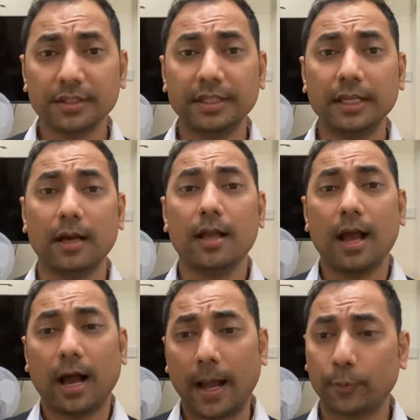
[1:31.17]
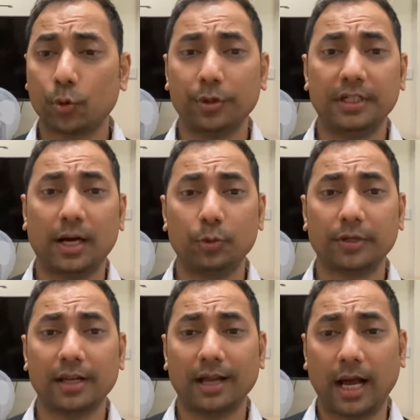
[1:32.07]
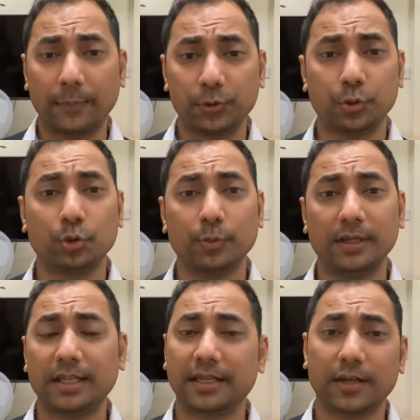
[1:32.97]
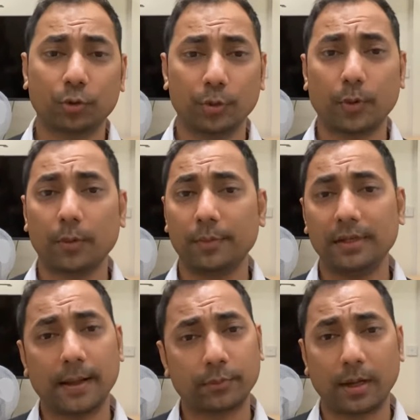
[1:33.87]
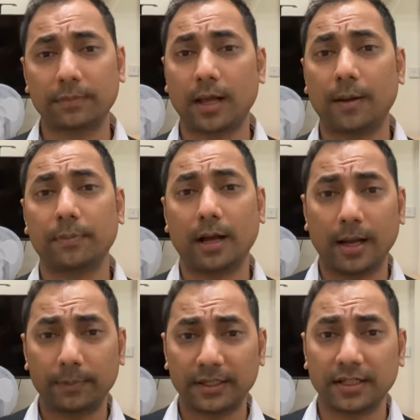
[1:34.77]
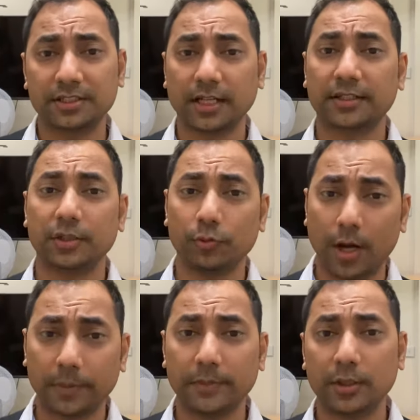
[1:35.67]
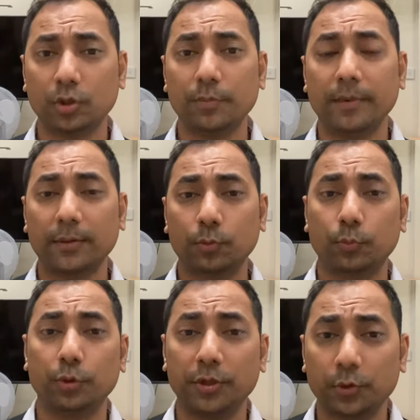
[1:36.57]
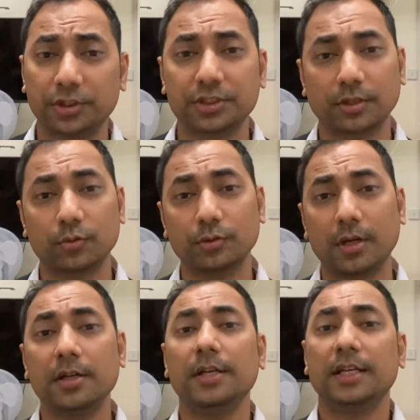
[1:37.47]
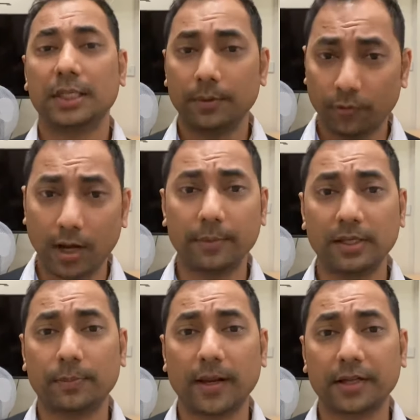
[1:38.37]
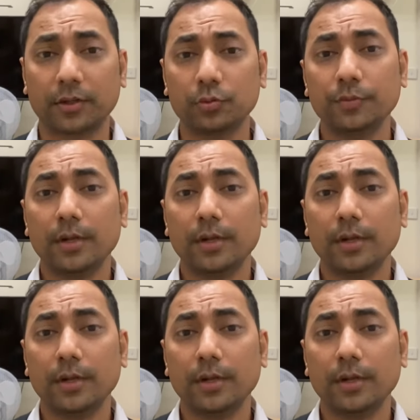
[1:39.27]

कि आपको कोई डाउट है आप यूट्यूब में लिख रहे हैं कोई प्रॉब्लम नहीं आप आप आप, आप लिखना चाहते हो वहाँ पे भी लिखो मैं पूरी कोशिश करूँगा कि मैं वहाँ भी रिप्लाई करूँ